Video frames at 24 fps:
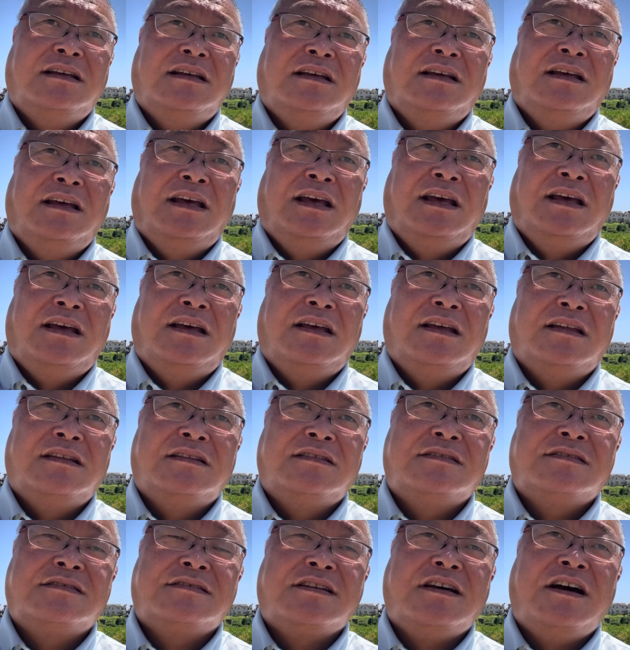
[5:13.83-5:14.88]

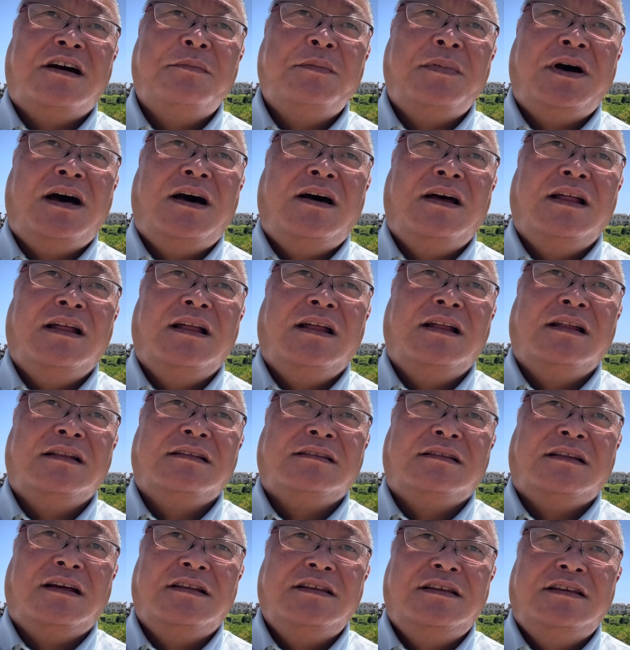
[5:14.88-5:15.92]
えー、捕まっ
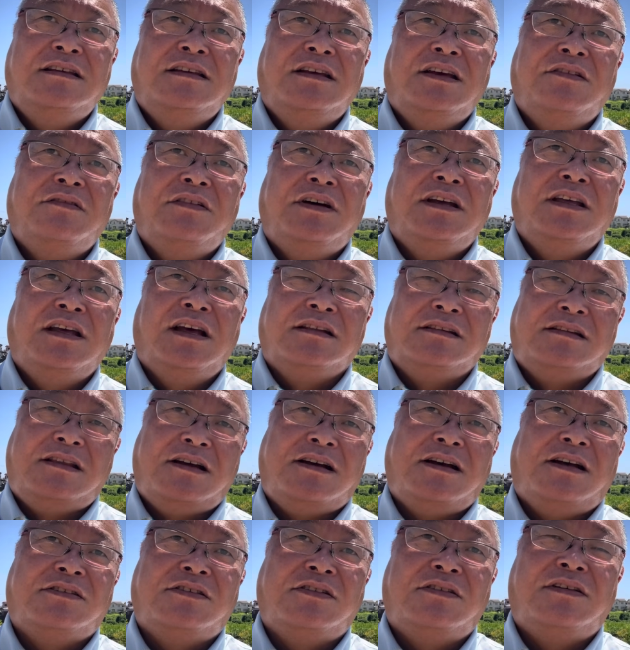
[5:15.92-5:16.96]
た人間はやった
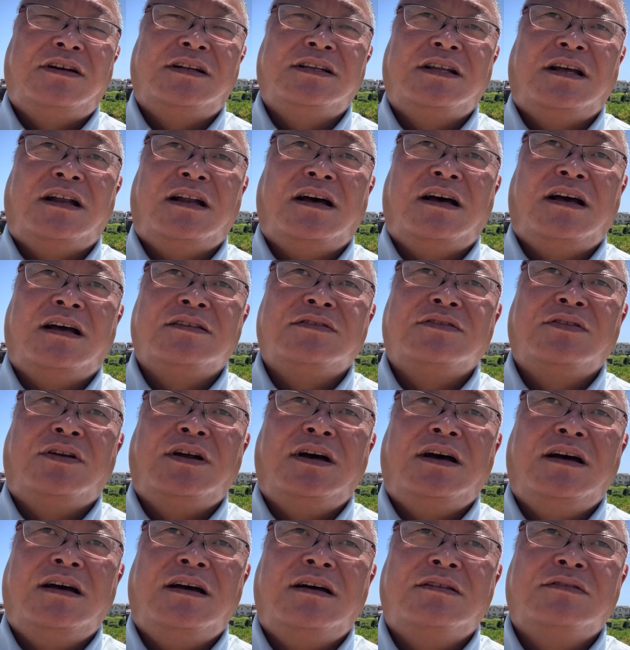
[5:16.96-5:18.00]
かと言われたら、そ
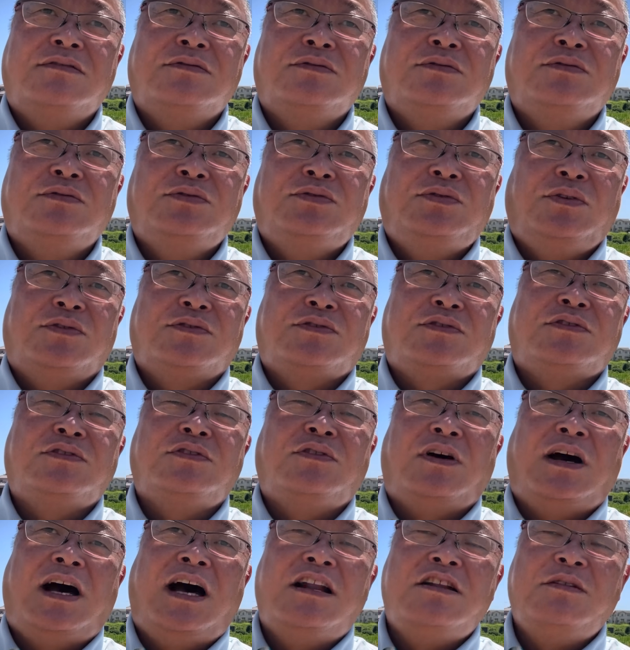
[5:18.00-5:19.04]
ら嘘をつく
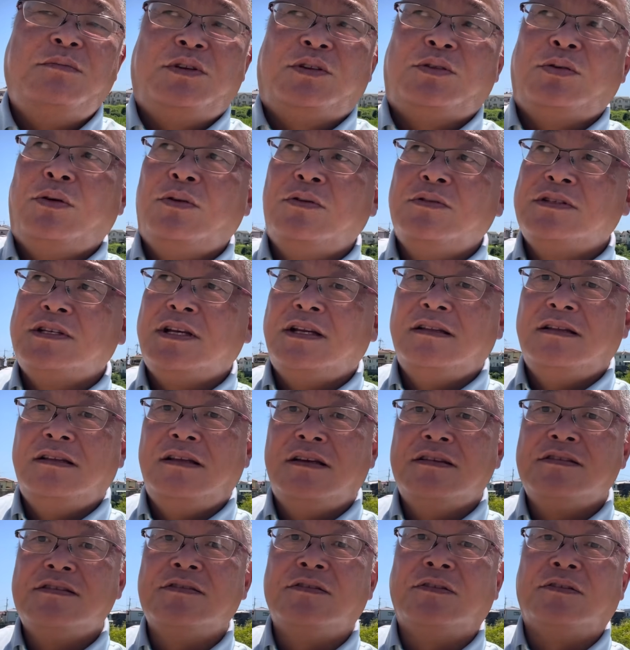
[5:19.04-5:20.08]
のがある意味当然
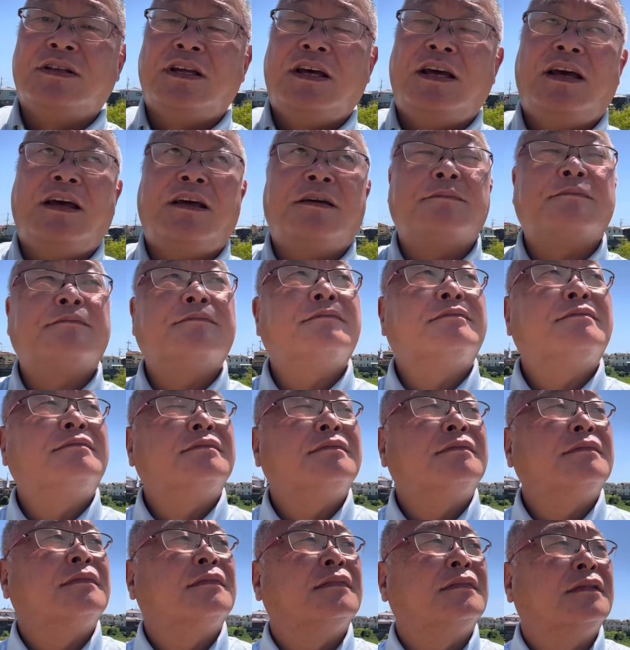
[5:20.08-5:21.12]
ですので、
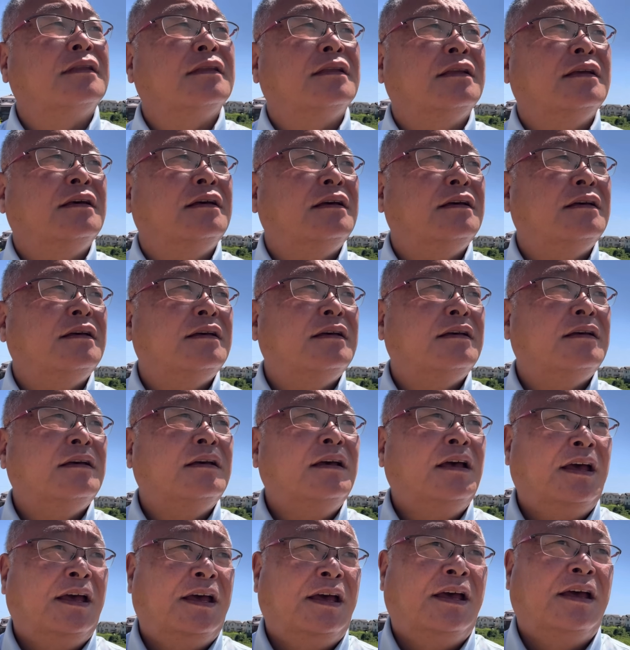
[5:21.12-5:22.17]

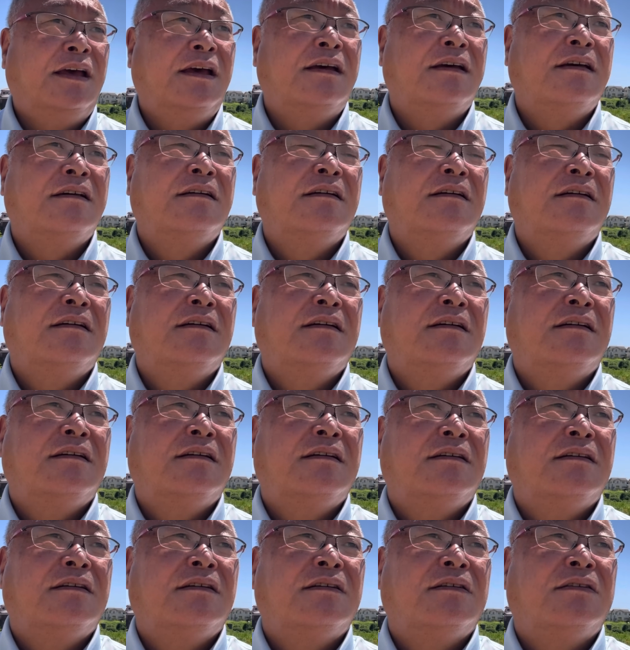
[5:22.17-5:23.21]

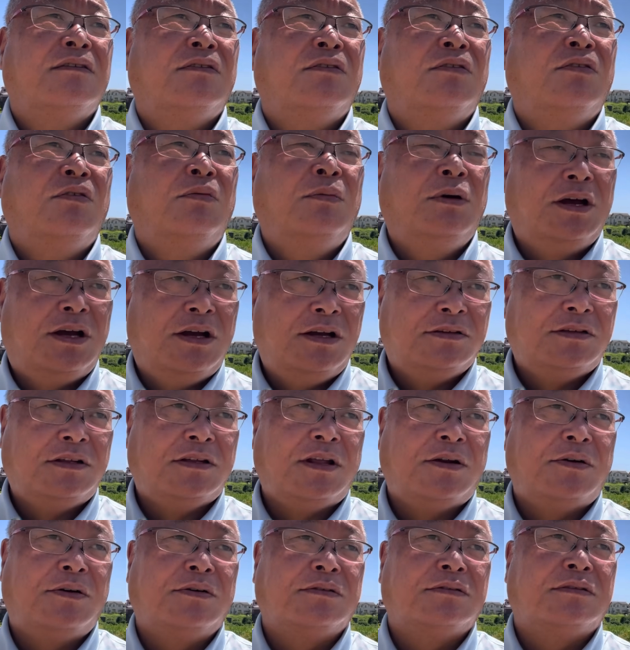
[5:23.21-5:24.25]
えー、お前がやった
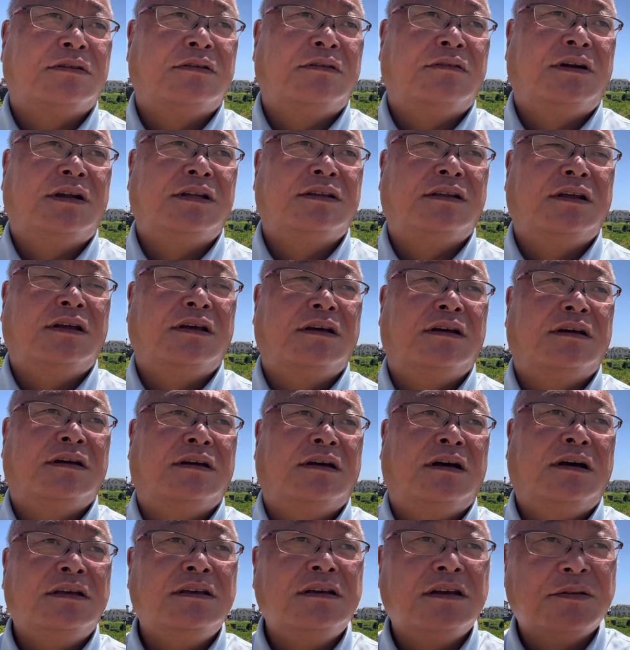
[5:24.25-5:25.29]
だろうって言われて、
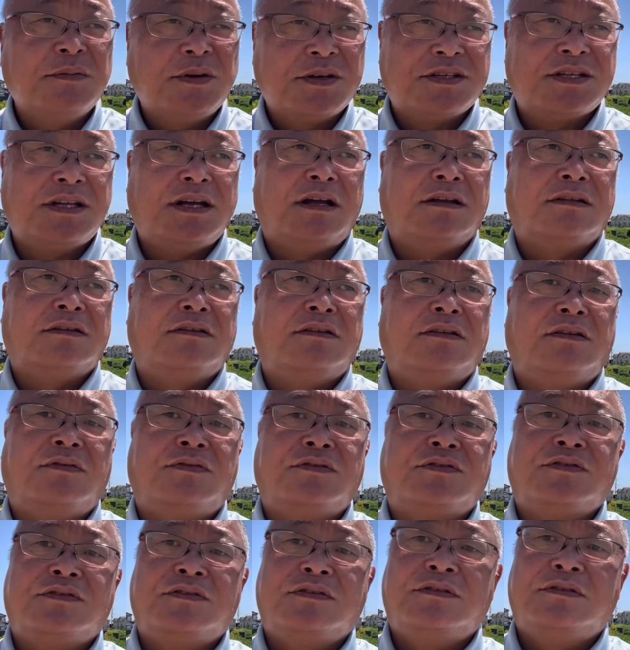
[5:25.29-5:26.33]
はい、やりましたって
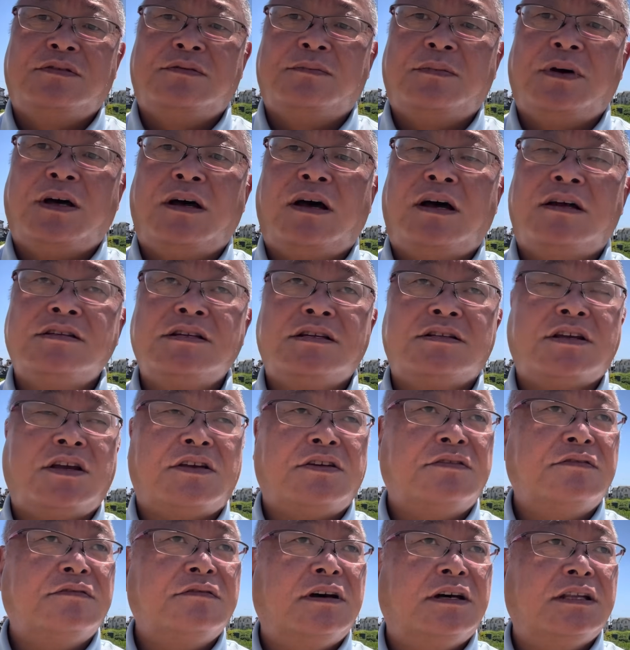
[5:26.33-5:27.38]
普通、まあ、犯罪者は
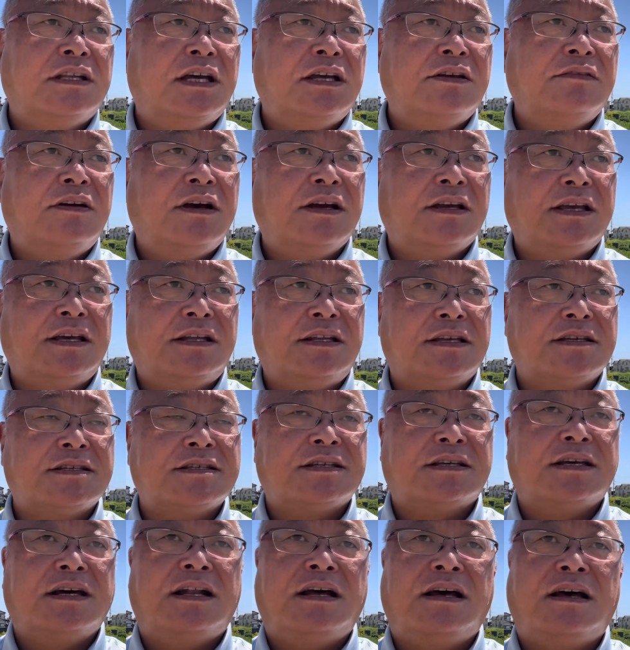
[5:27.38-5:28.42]
言わないわけで
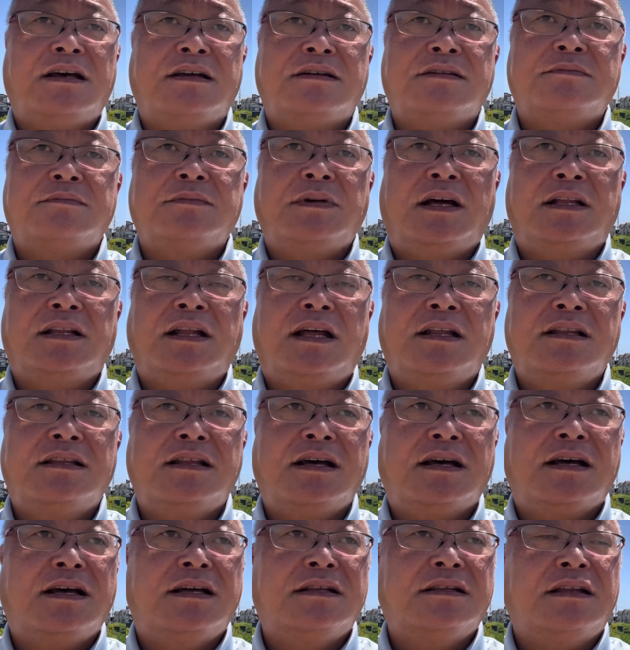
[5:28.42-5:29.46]
すから、まあ、なん
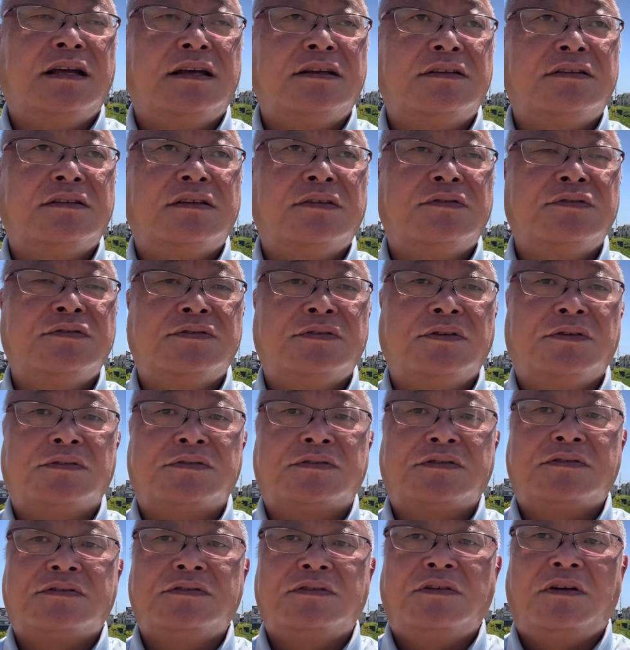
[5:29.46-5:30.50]
だかんだ言って嘘を
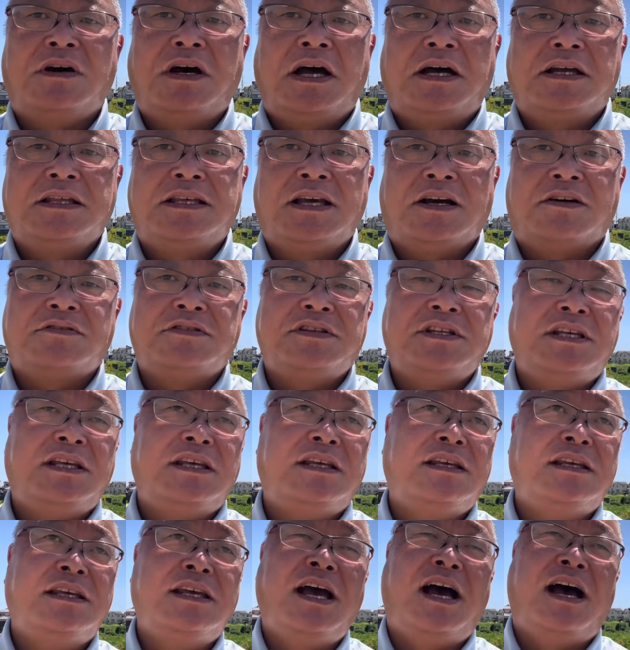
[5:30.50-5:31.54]
つくのが逆に、
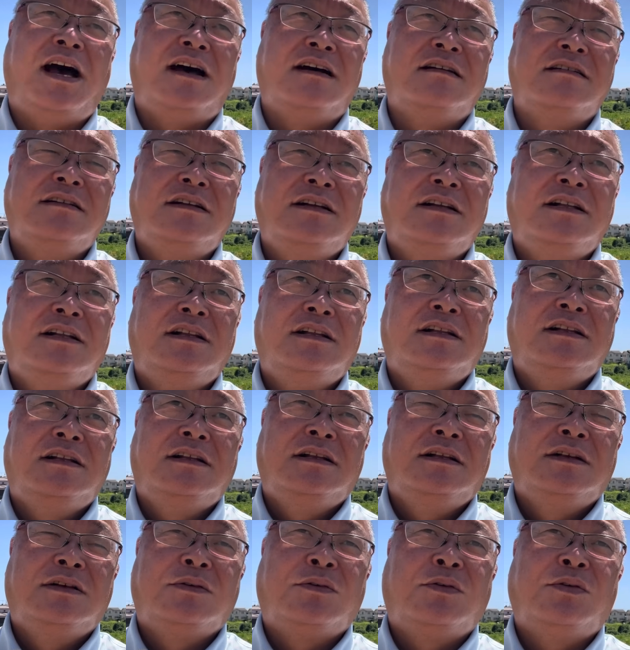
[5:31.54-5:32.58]
いや、
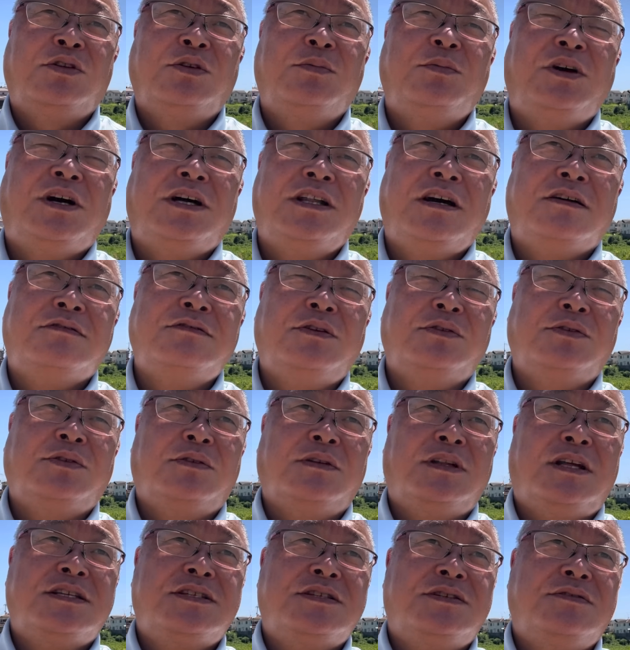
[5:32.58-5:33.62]
子供が泣くの
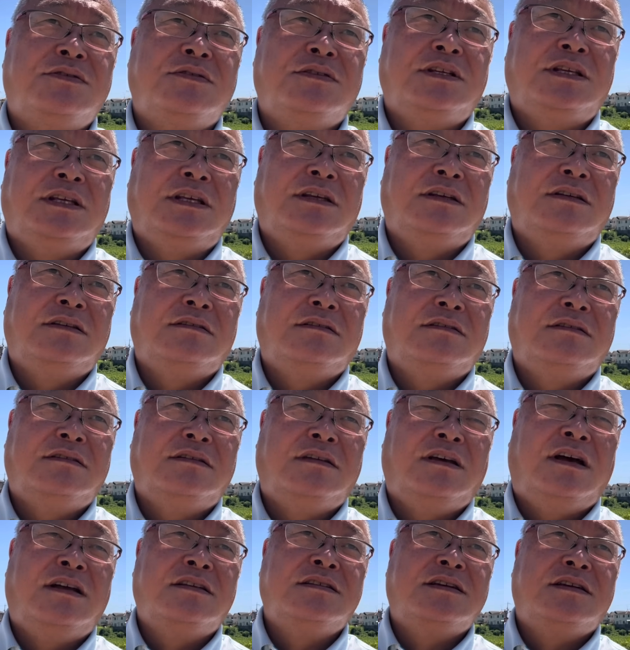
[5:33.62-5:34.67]
と同じように、
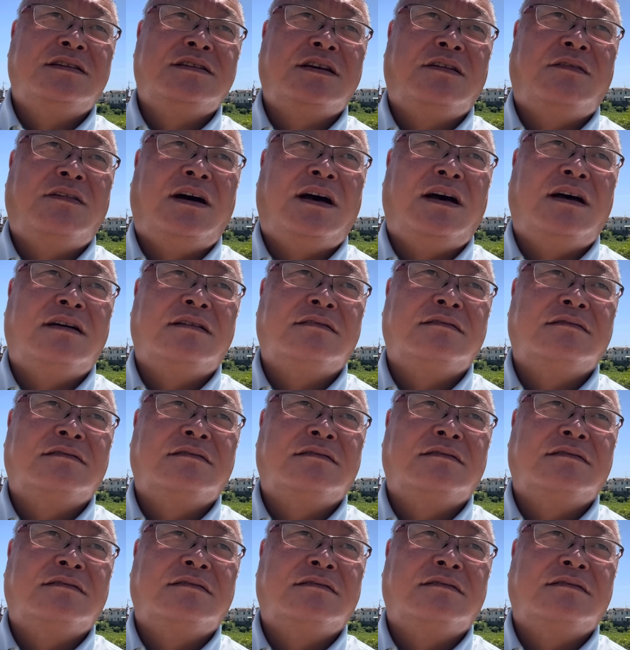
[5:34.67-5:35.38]
犯罪者は